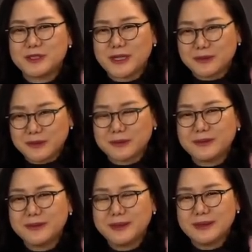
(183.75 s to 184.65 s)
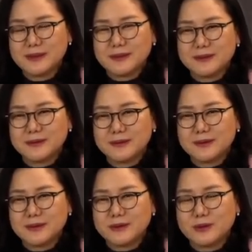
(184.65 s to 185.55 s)
더 자유롭고 그리고
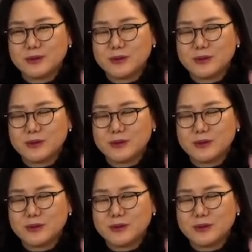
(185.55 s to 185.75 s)
어,